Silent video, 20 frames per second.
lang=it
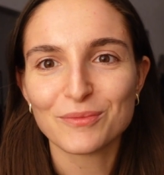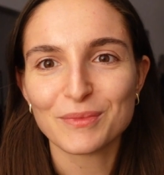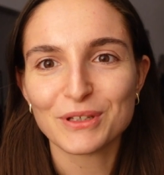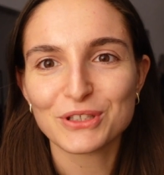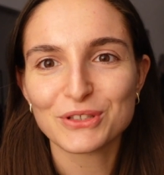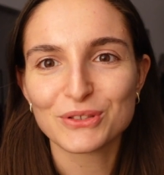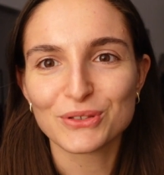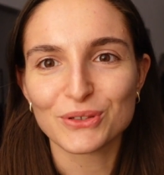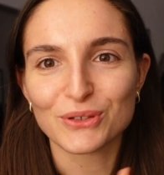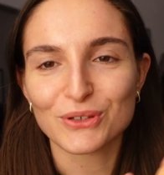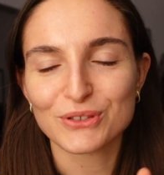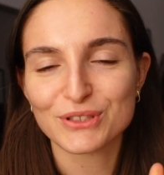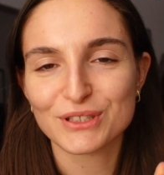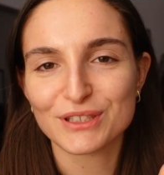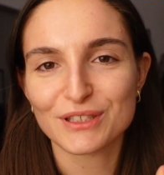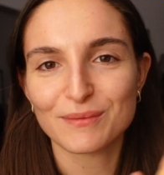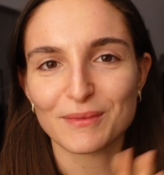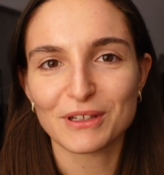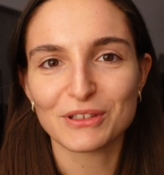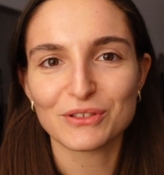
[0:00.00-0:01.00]
ho messo,
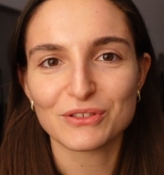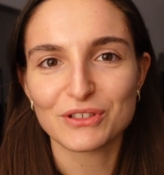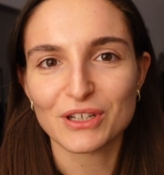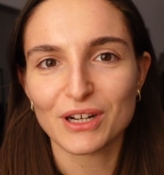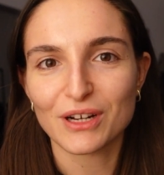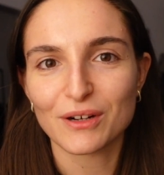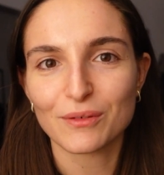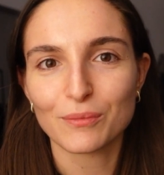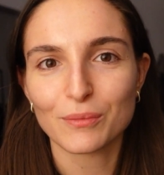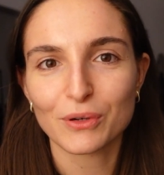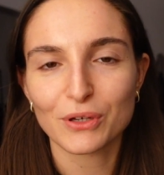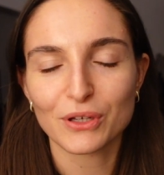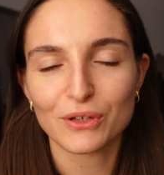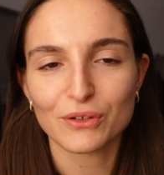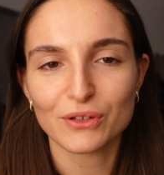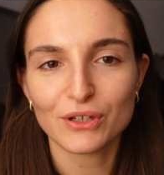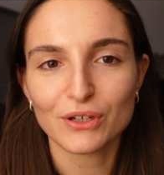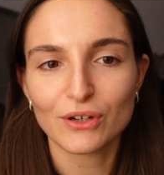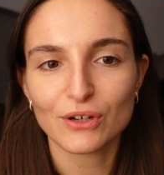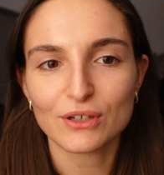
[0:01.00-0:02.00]
sistemato già un
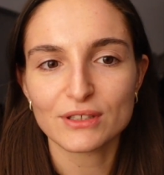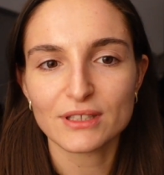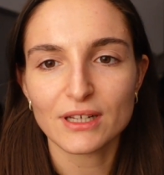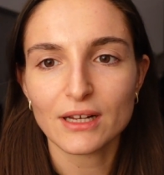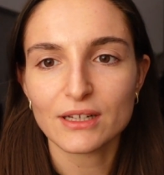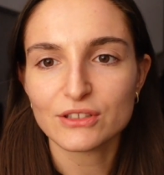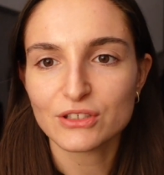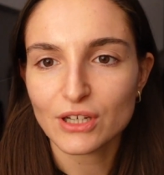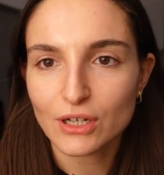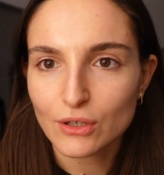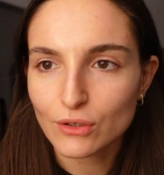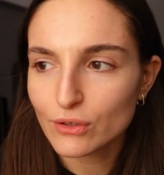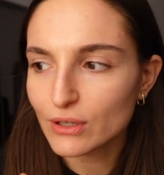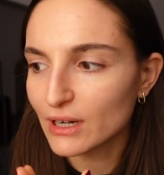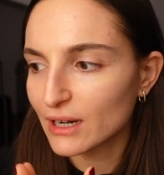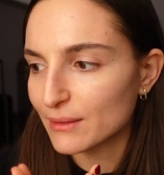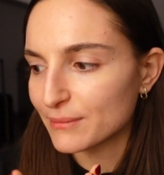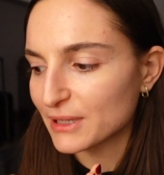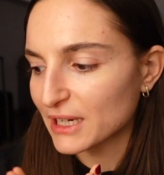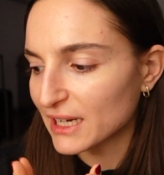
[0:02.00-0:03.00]
pochino di cose, c'è
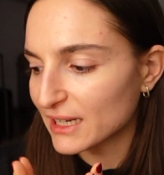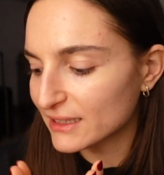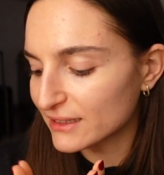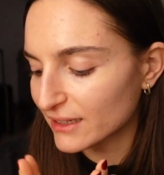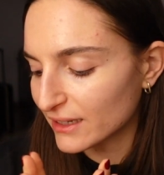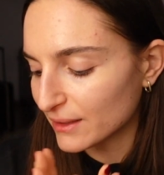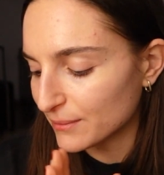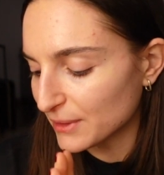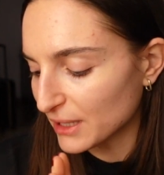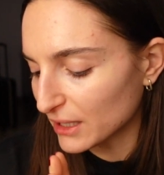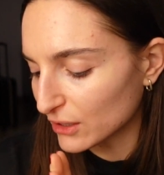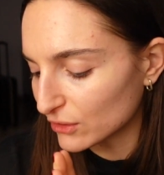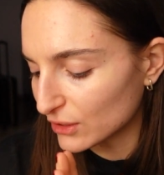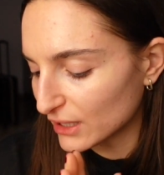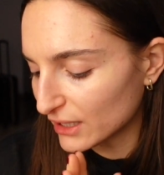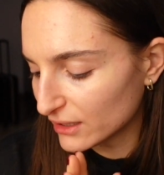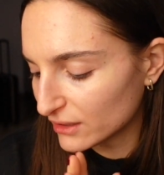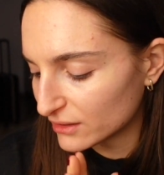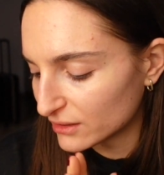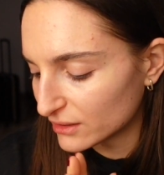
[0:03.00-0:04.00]
ancora la mia gatta che
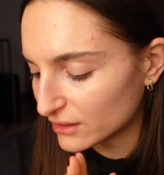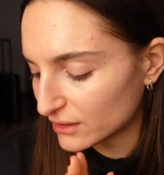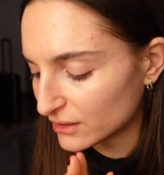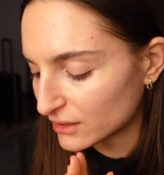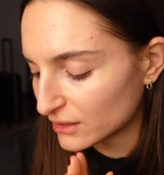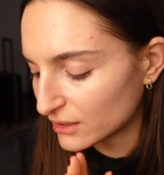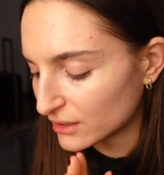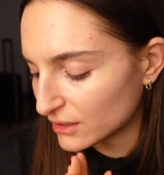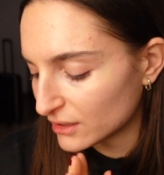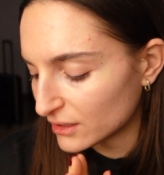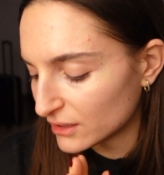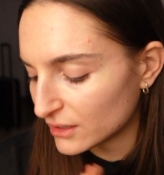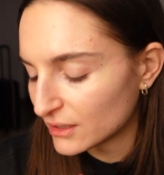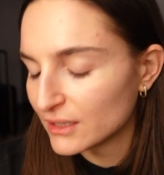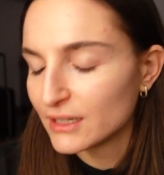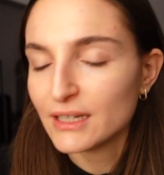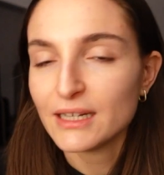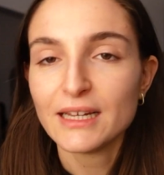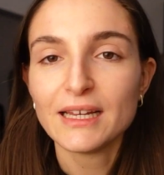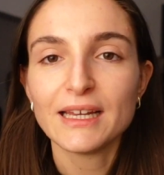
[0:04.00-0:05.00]
miagola
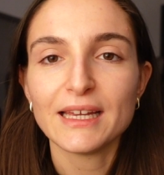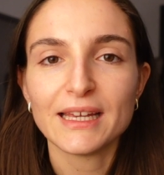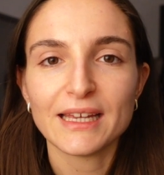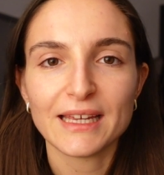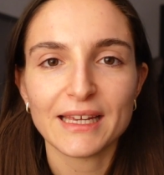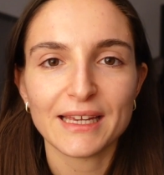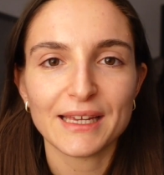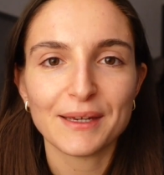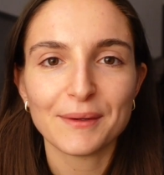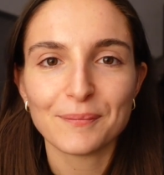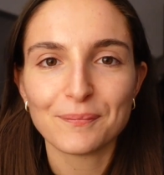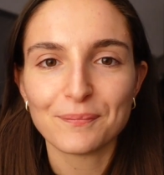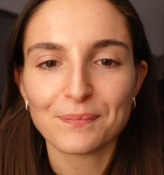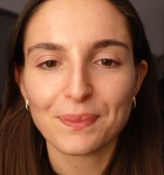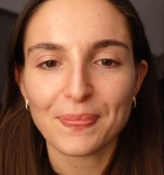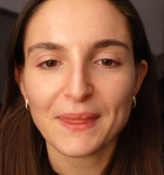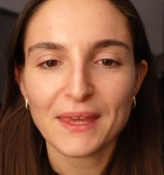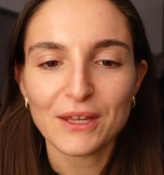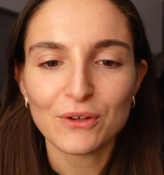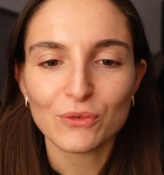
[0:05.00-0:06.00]
e,
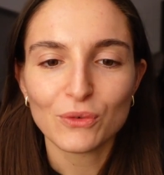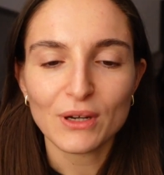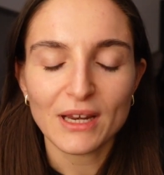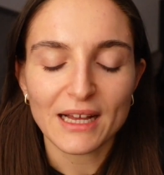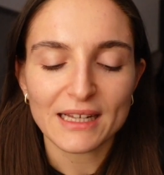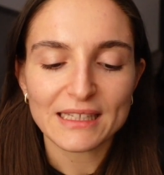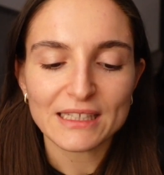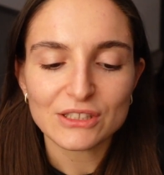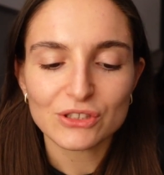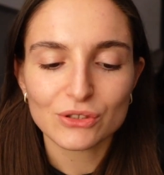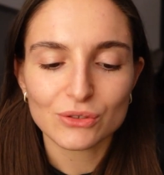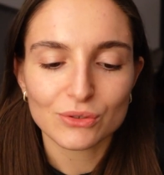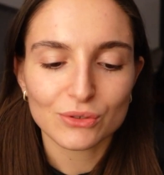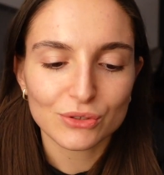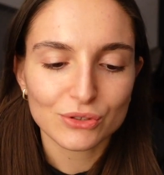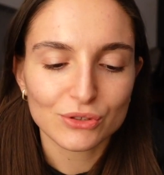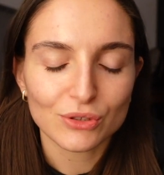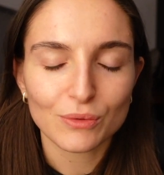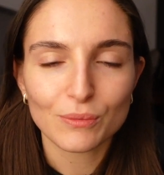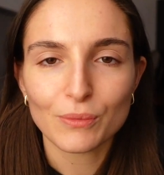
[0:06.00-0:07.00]
ehm, e, nulla,
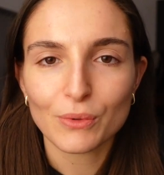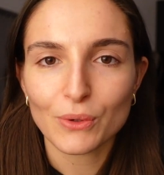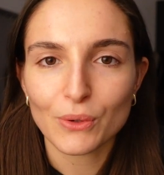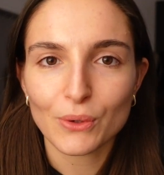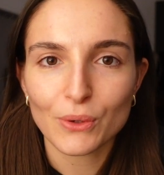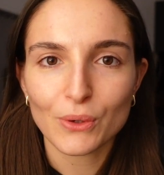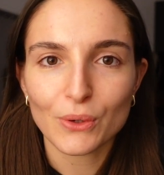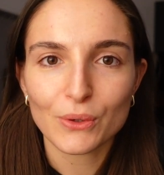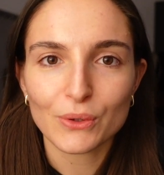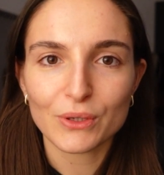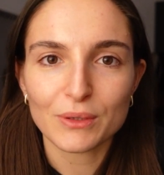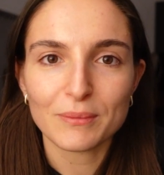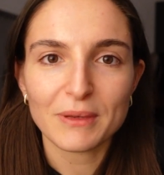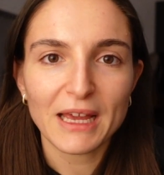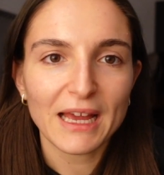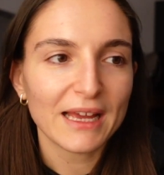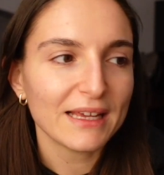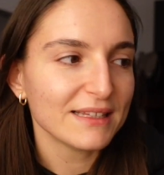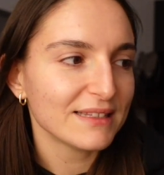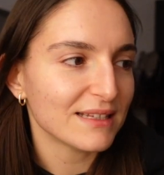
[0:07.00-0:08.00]
adesso sto un po' con i
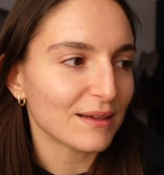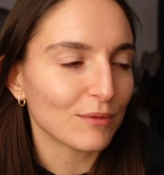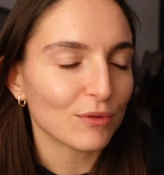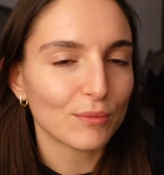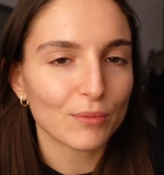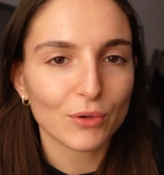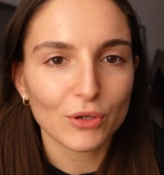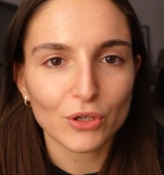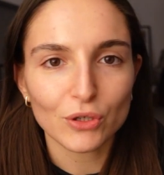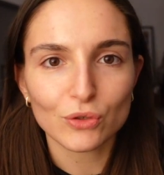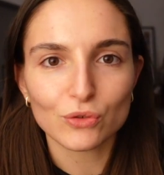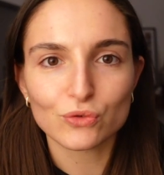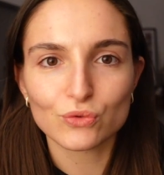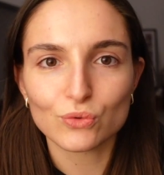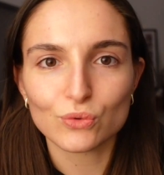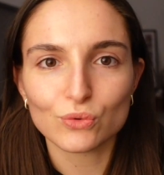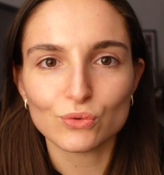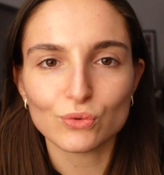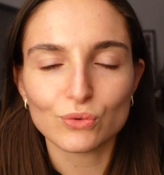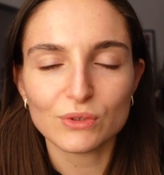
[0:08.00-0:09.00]
miei, stiamo un pochino
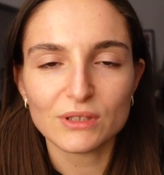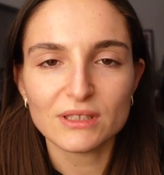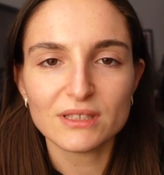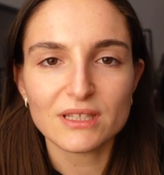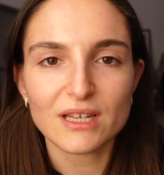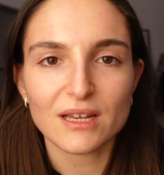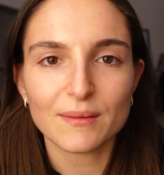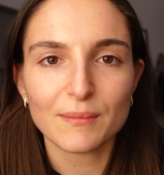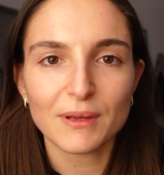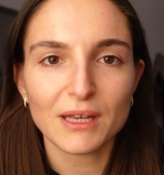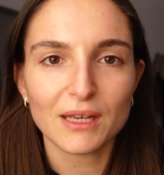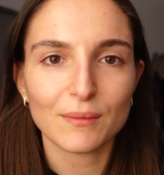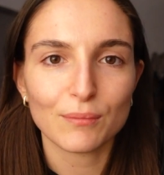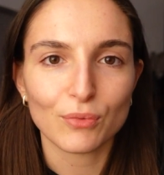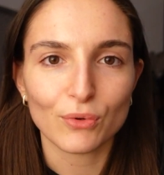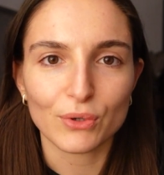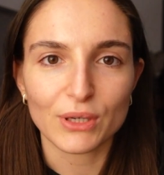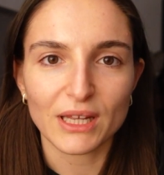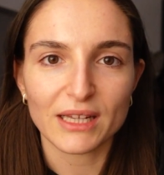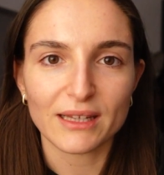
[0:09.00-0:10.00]
giù tutti insieme e
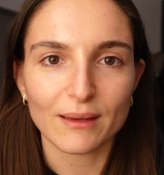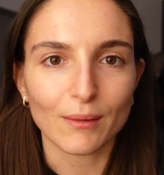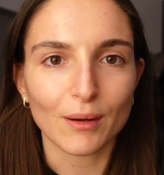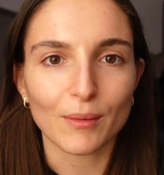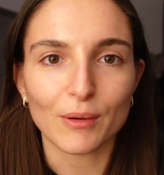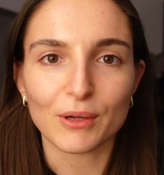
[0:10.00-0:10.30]
poi andiamo a